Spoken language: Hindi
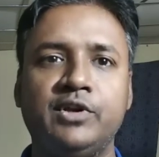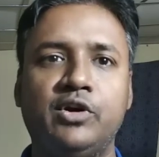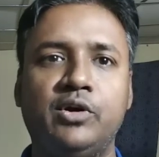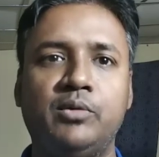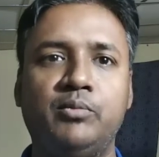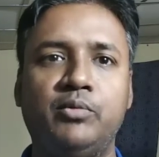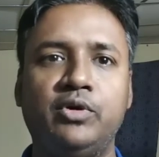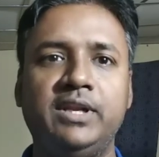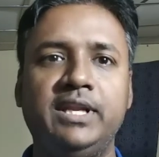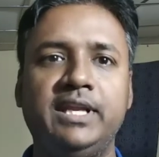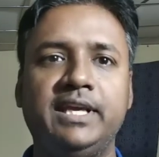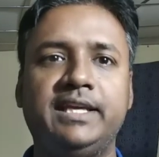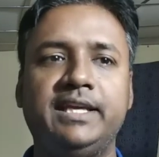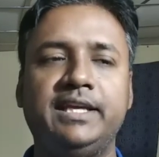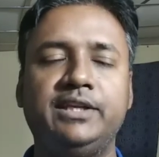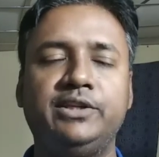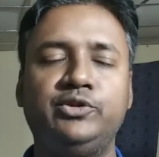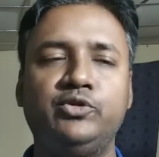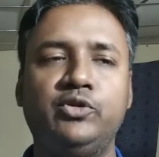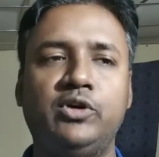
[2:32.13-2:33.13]
और बोले
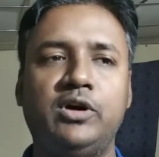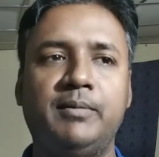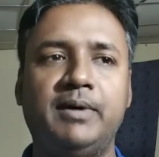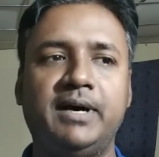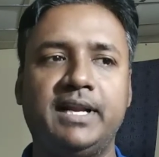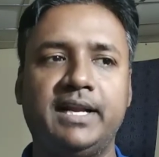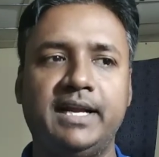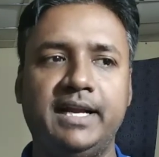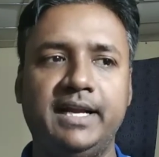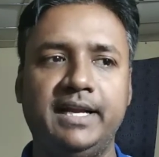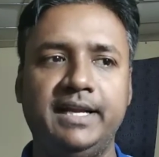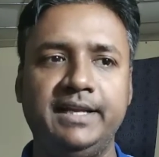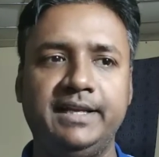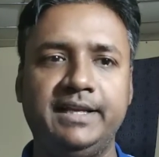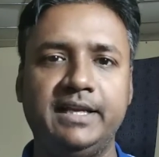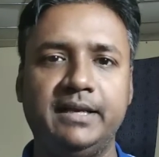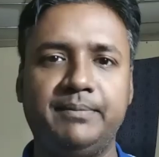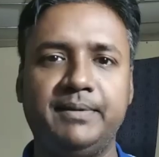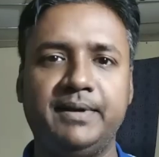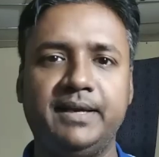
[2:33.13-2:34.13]
कि जो हमारा
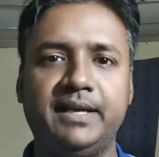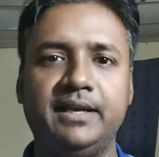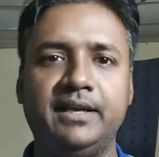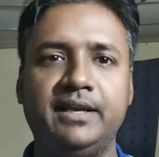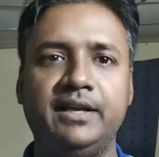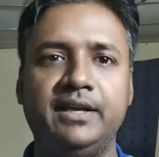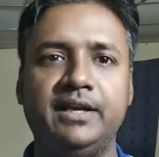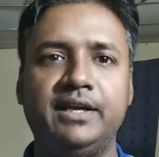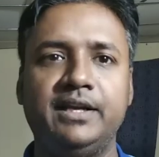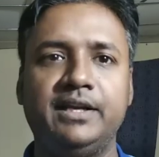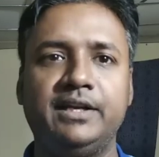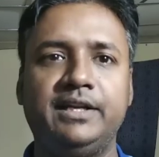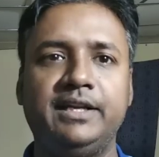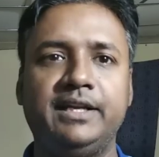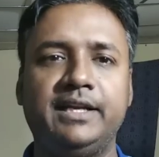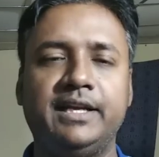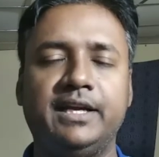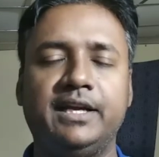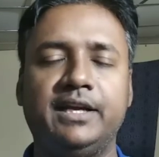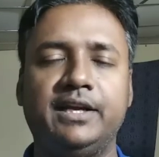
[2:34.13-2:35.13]
हैंडीकैप है
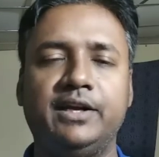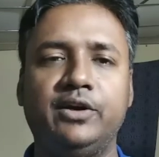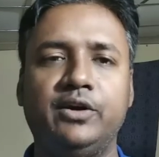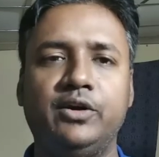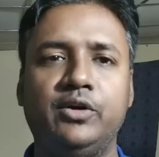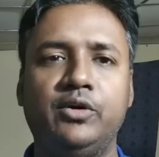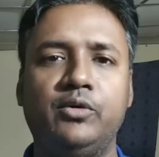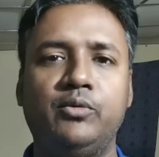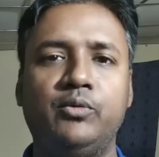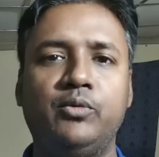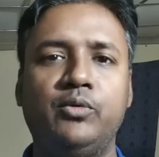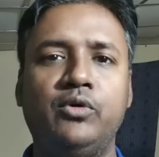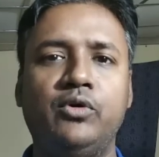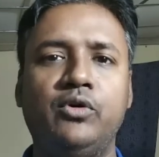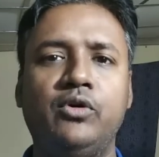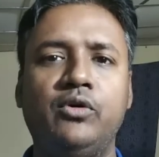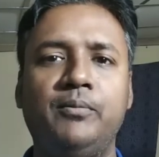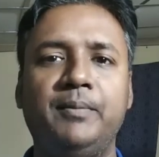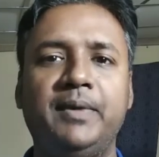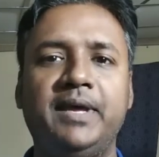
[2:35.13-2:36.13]
ठीक है
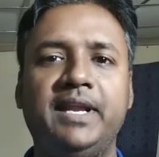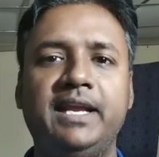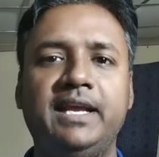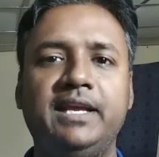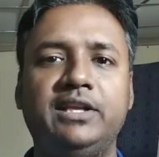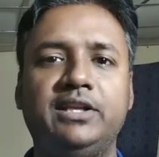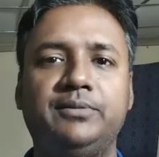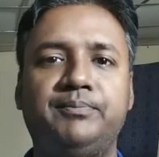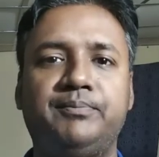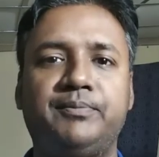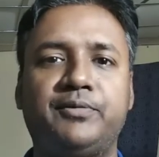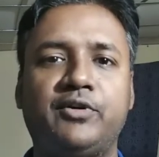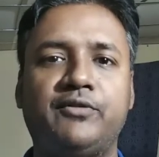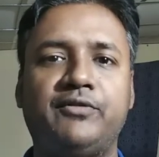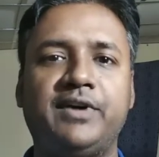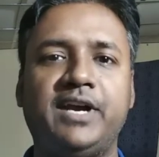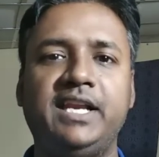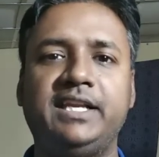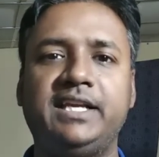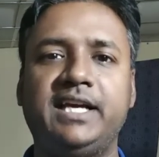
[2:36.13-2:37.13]
वो मेरे
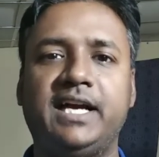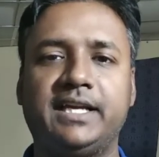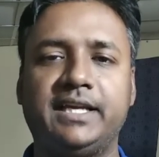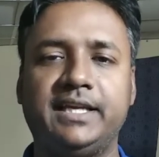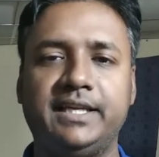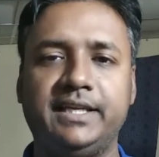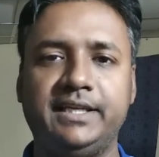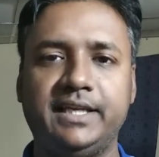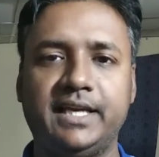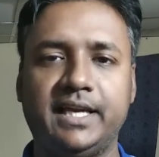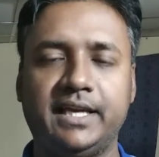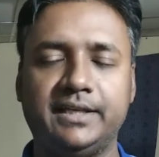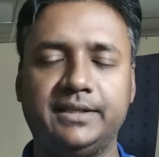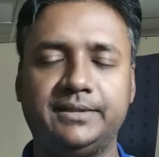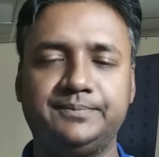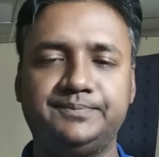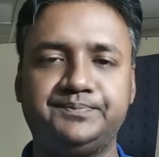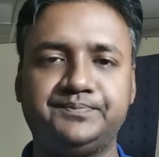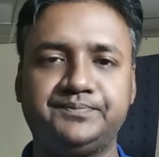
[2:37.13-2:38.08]
प्रोफाइल के आगे नहीं आएगा